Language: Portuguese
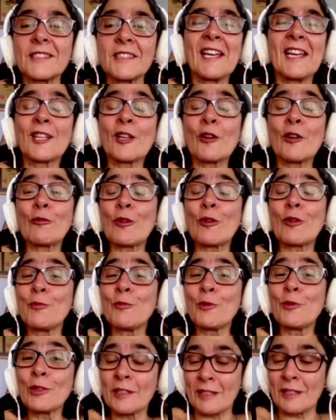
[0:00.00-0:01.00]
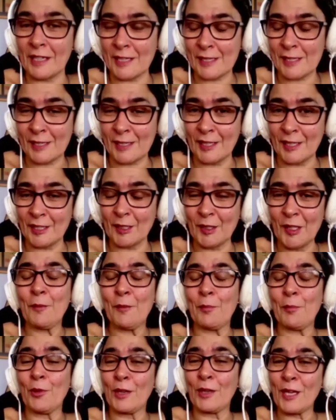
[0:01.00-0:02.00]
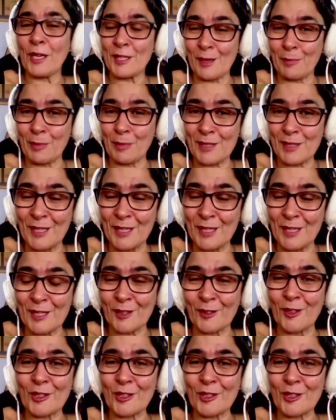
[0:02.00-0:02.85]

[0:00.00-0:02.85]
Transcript: Então foi muito interessante, porque essa pesquisa que nós